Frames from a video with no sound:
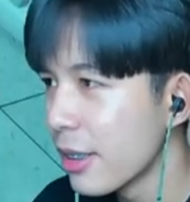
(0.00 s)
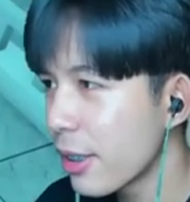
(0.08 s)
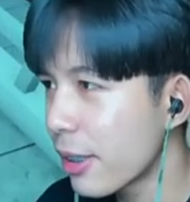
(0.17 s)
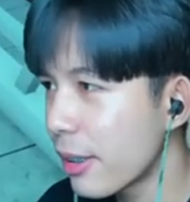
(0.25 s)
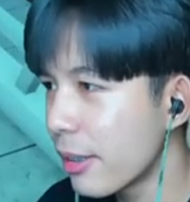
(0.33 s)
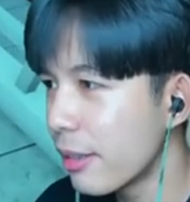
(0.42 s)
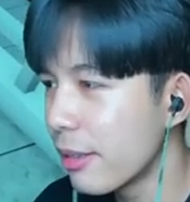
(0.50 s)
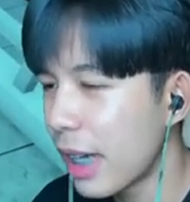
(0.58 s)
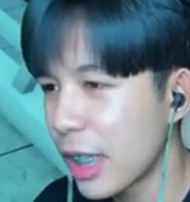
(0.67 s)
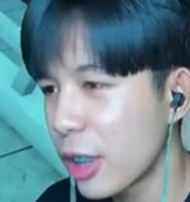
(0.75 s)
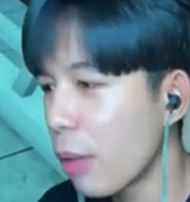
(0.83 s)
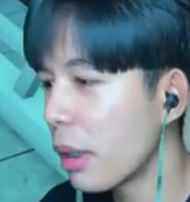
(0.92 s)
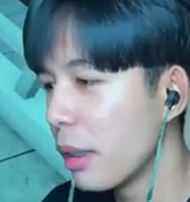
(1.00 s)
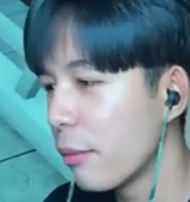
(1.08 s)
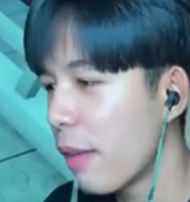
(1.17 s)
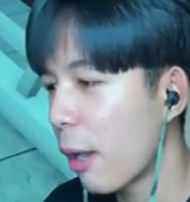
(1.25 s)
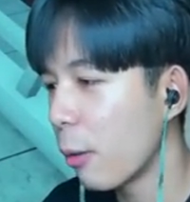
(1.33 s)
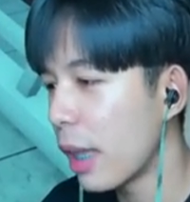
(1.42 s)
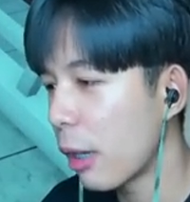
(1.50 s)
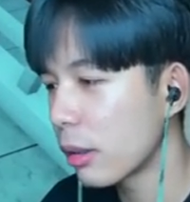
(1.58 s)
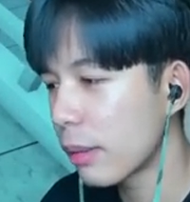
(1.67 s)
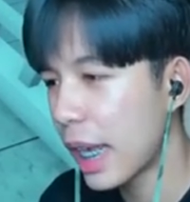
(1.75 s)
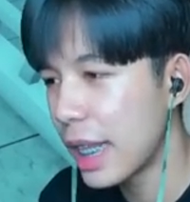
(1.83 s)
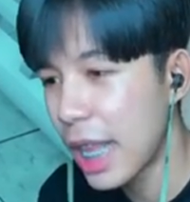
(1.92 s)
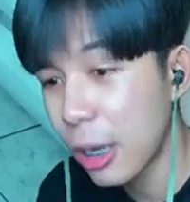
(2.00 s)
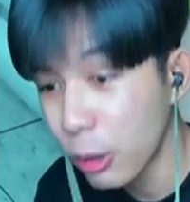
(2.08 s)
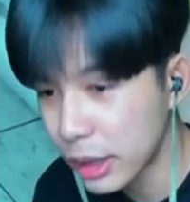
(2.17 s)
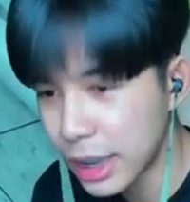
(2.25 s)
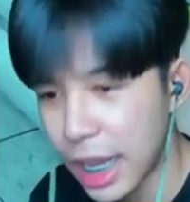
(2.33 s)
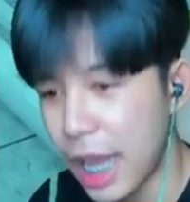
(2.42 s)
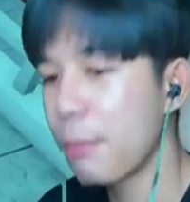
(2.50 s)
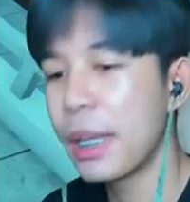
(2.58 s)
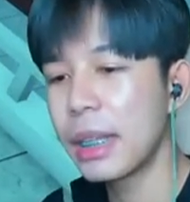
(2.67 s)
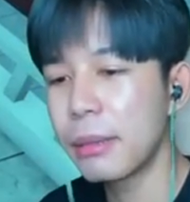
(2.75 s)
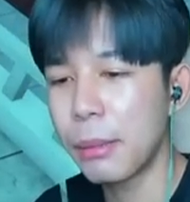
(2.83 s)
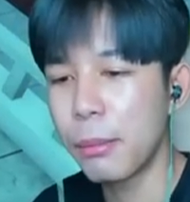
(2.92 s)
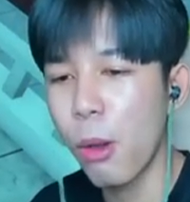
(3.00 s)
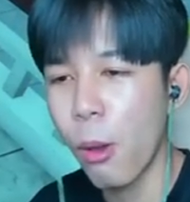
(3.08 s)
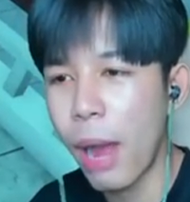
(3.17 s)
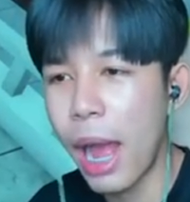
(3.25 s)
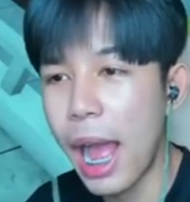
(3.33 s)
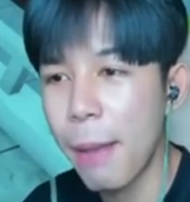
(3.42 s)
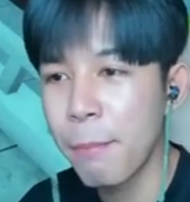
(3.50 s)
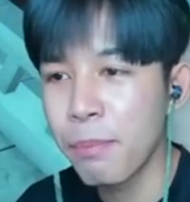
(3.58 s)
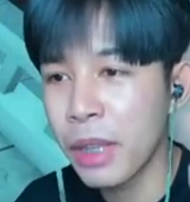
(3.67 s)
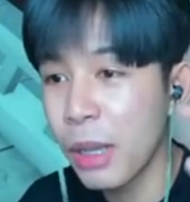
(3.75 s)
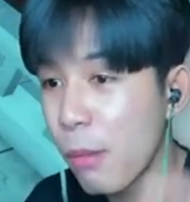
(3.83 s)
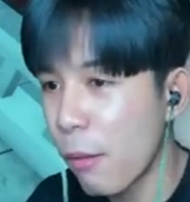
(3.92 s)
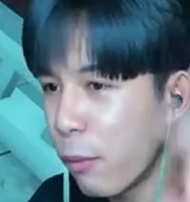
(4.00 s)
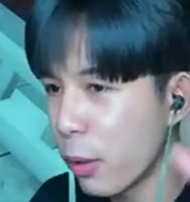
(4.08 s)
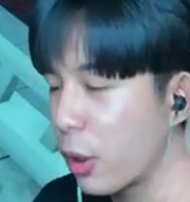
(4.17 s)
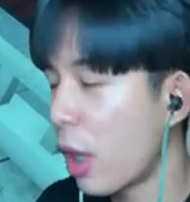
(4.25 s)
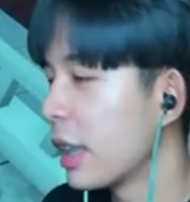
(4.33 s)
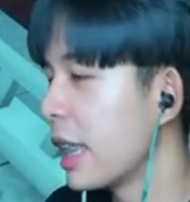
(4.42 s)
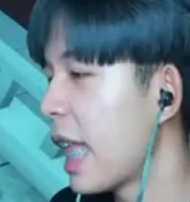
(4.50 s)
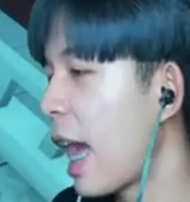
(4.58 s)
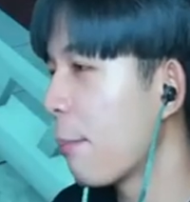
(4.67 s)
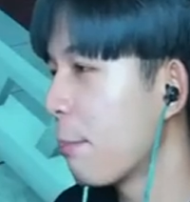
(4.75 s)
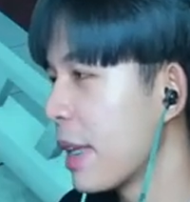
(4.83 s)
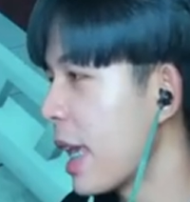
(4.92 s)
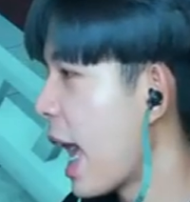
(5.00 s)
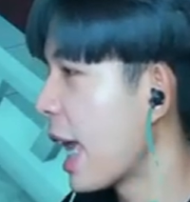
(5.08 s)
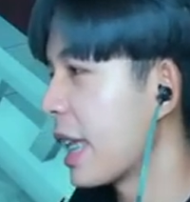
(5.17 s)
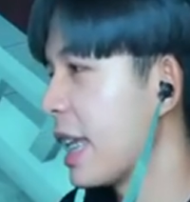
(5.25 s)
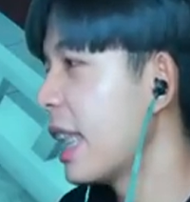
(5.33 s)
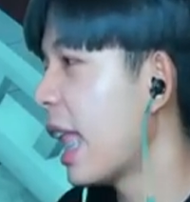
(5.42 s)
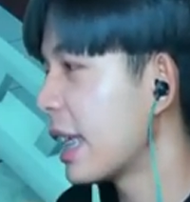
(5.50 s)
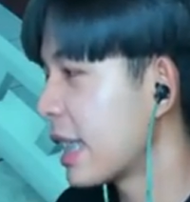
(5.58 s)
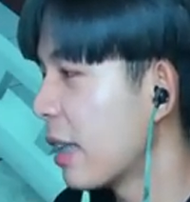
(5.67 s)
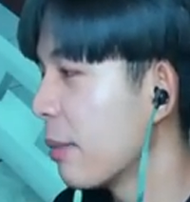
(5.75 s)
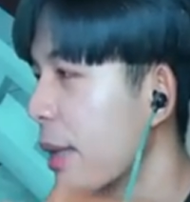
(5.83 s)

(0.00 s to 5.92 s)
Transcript: สักครู่ใครชอบคลิปนี้ฝากกดไลค์กดซับสไครต์และกดแชร์ พี่ตุ๊กตาบอกว่าบล็อกฟุตตอนนี้นะครับมีฮาคิราชันเป็น